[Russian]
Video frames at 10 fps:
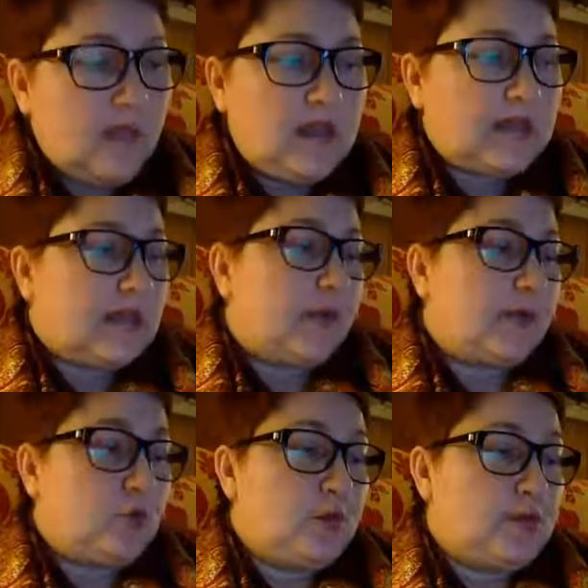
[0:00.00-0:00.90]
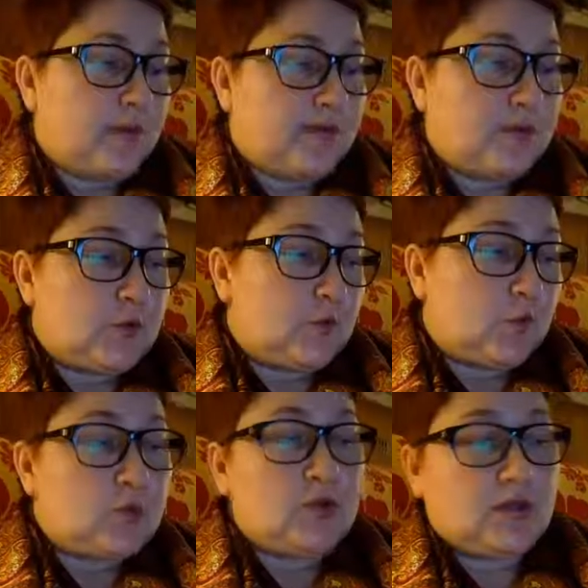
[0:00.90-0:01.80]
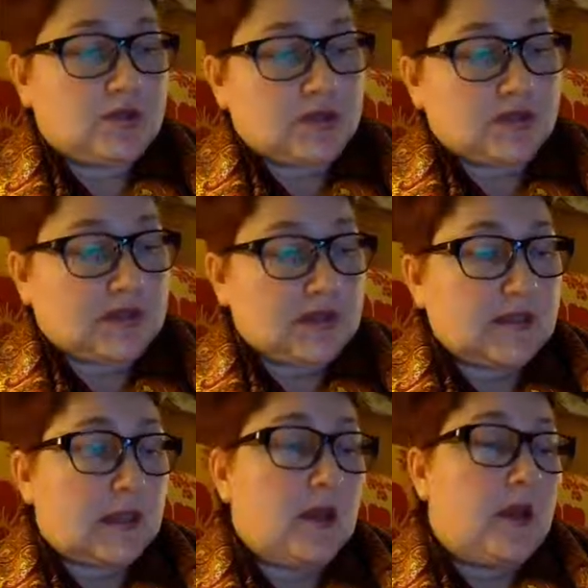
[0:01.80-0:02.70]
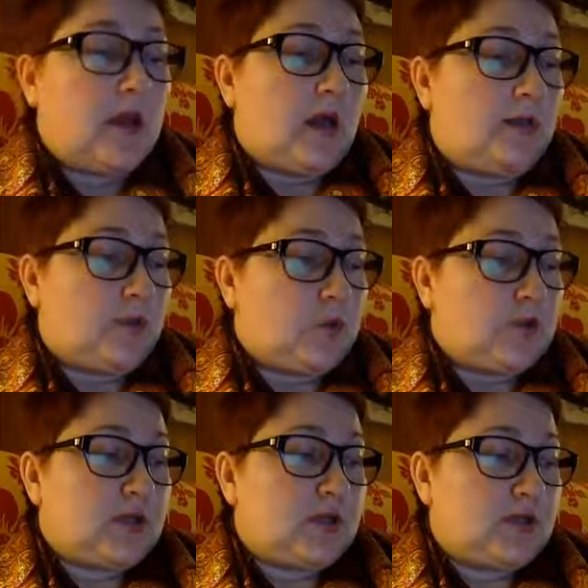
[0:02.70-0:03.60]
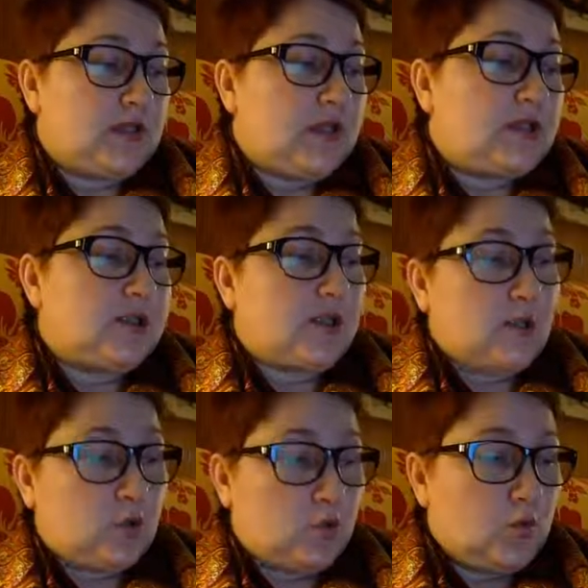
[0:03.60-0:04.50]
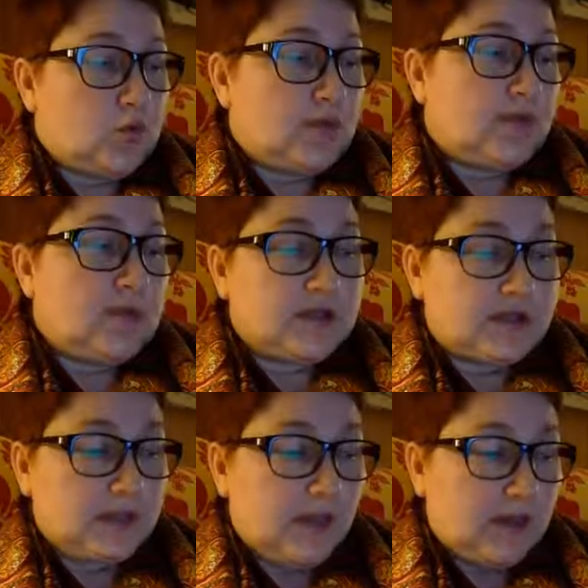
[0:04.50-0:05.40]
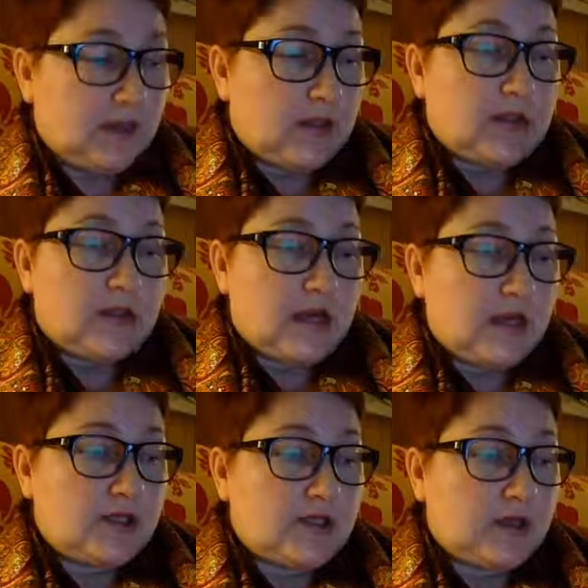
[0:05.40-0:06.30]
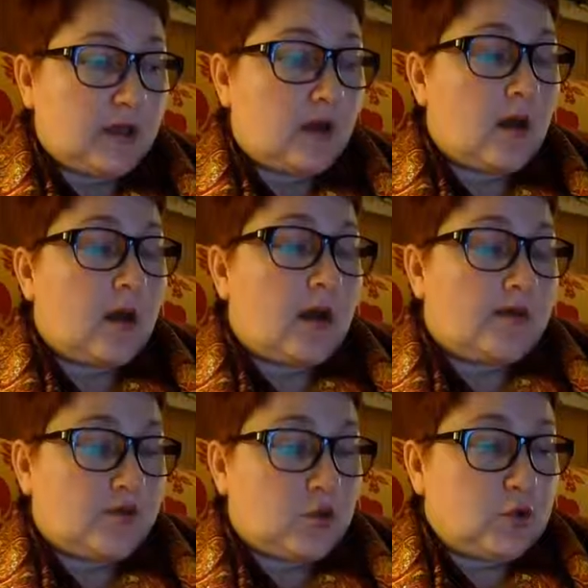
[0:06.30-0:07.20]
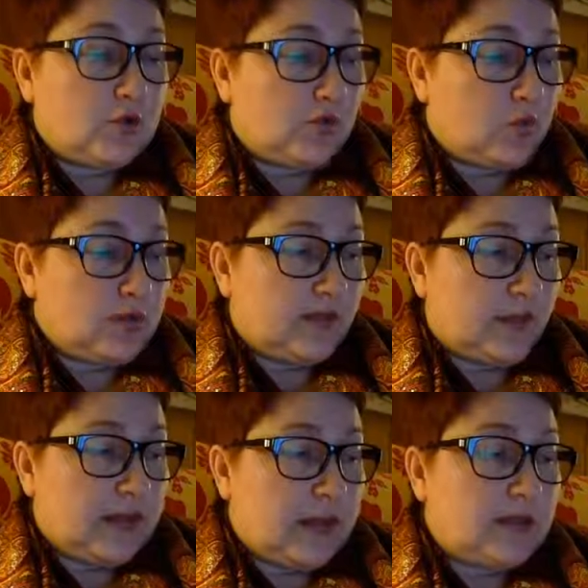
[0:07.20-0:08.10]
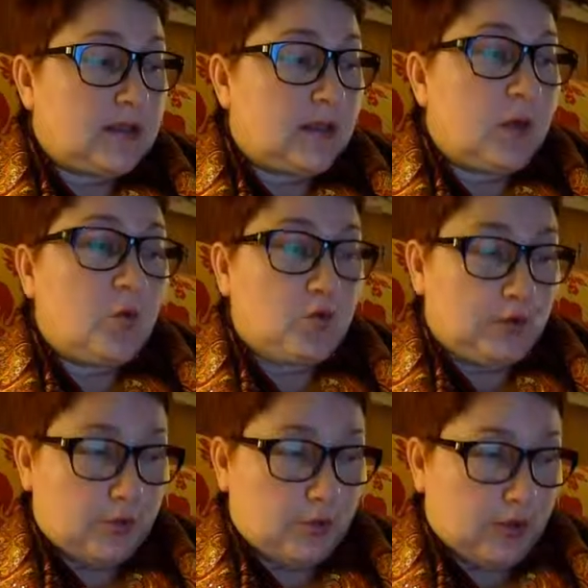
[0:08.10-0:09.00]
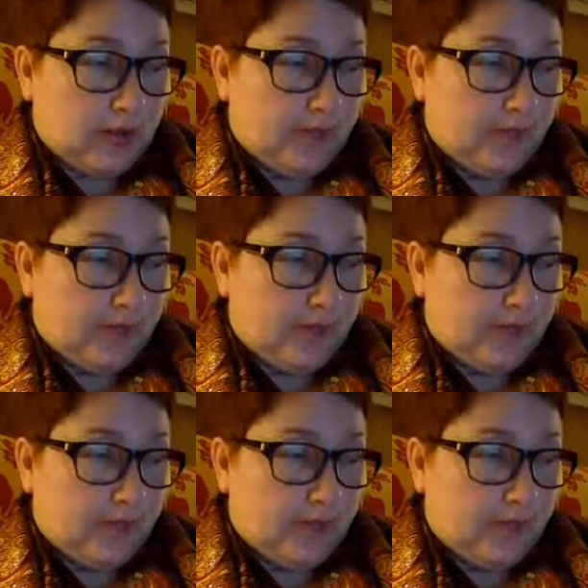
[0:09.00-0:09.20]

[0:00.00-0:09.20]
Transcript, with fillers: Если подумать обо всем том, что я сейчас сказал, о вопросах этических, художественных, семейных, исторических, все, что входит в понятие культуры,